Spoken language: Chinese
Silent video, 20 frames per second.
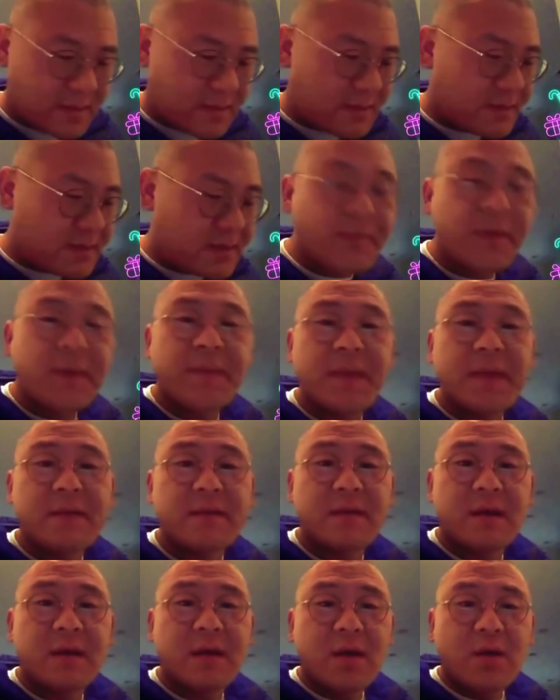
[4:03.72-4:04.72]
个特别没意
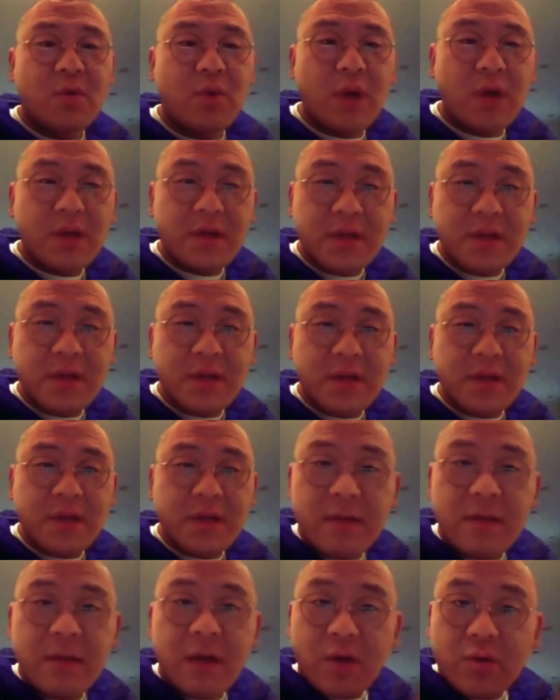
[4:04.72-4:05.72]
思。我身边的
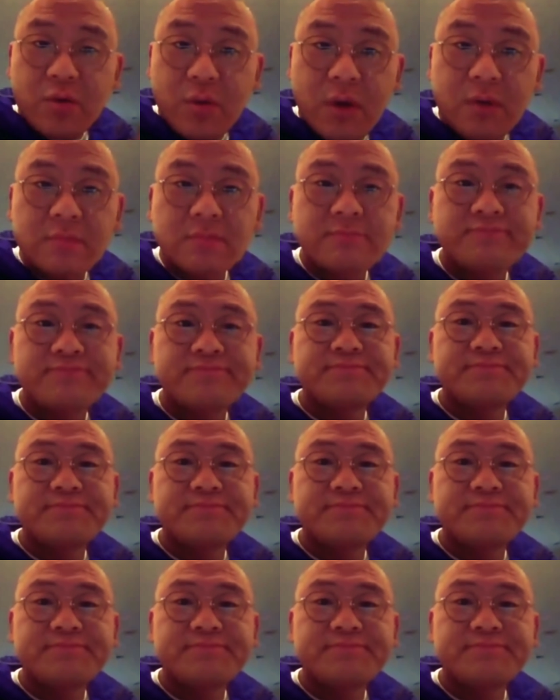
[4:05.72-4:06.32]
人好多